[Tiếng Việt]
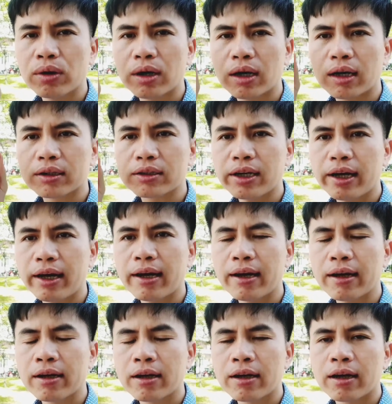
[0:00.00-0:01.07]
à, share
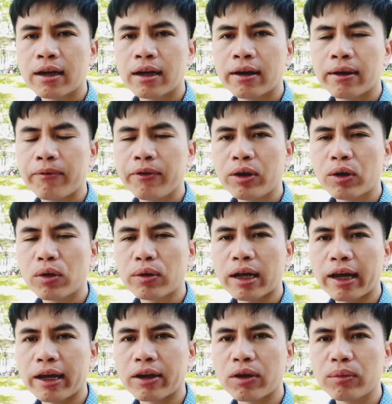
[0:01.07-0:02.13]
à, video
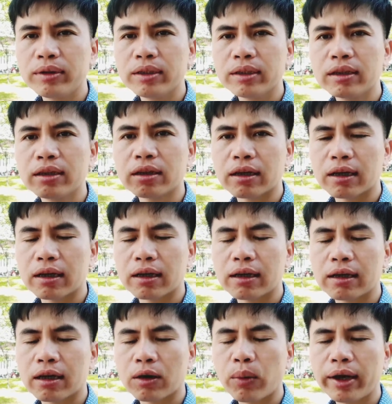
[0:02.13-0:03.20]
này cũng như đừng
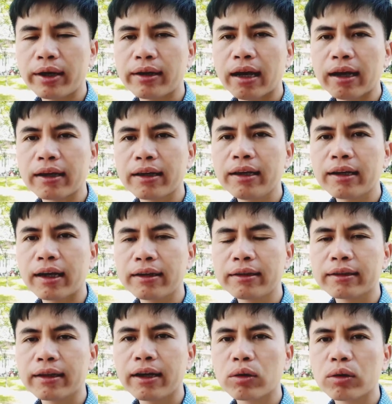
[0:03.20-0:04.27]
à, quên đăng ký kênh
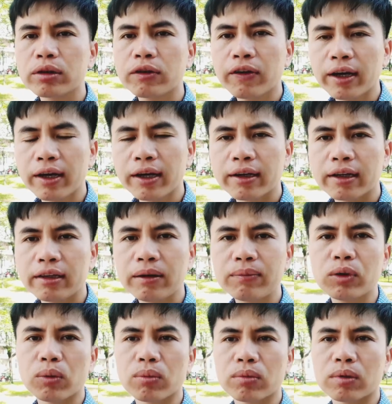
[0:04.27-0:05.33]
TOTV để tiếp
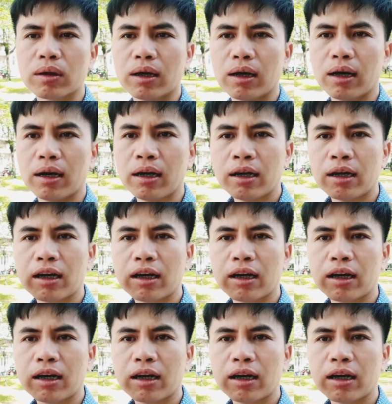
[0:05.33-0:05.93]
tục à,